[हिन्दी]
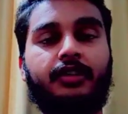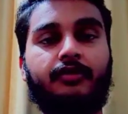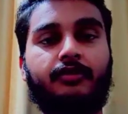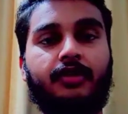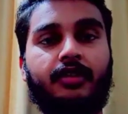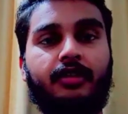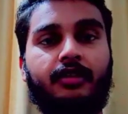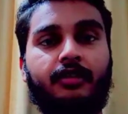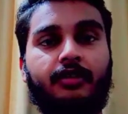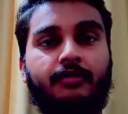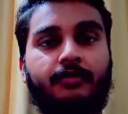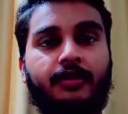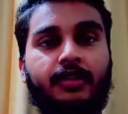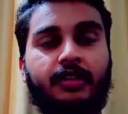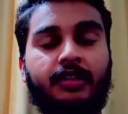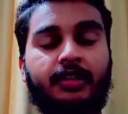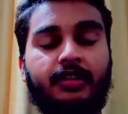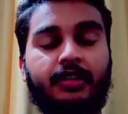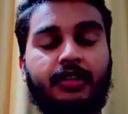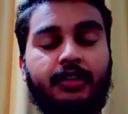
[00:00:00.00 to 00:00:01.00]
के
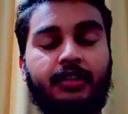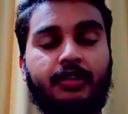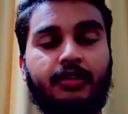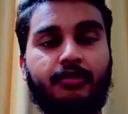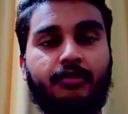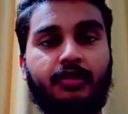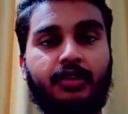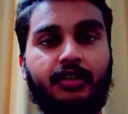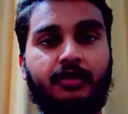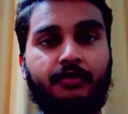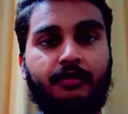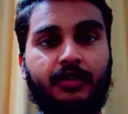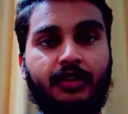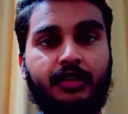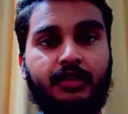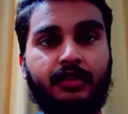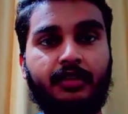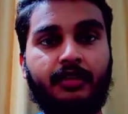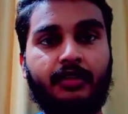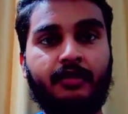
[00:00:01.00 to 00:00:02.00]
फाइनल के लिए क्वालिफाई
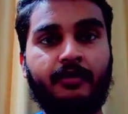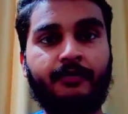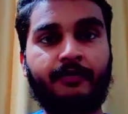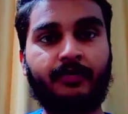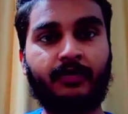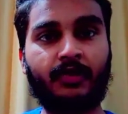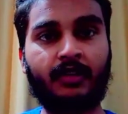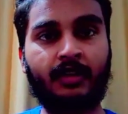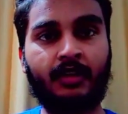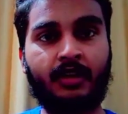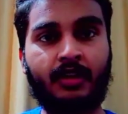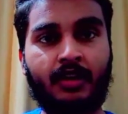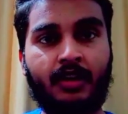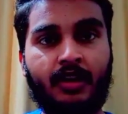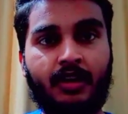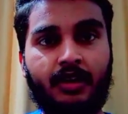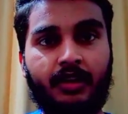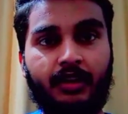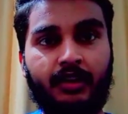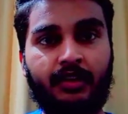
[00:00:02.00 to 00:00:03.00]
किया
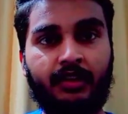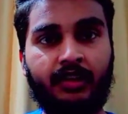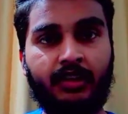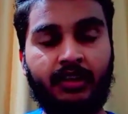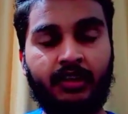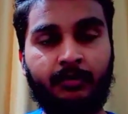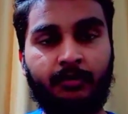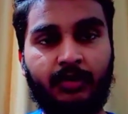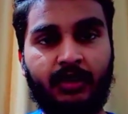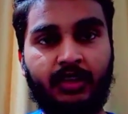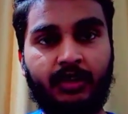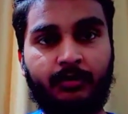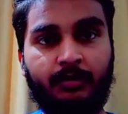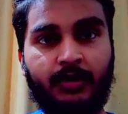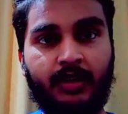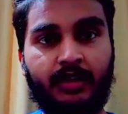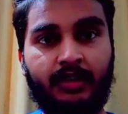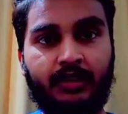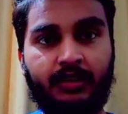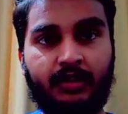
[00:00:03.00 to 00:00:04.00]
इंडिया ने पहले
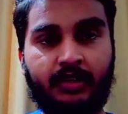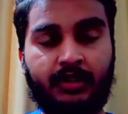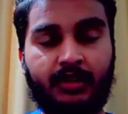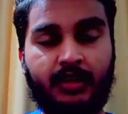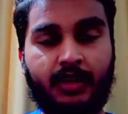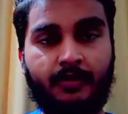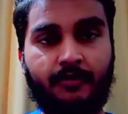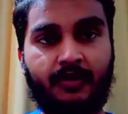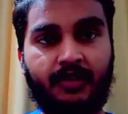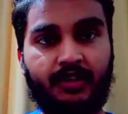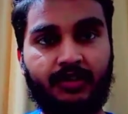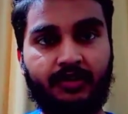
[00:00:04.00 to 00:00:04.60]
बैटिंग खेलते हुए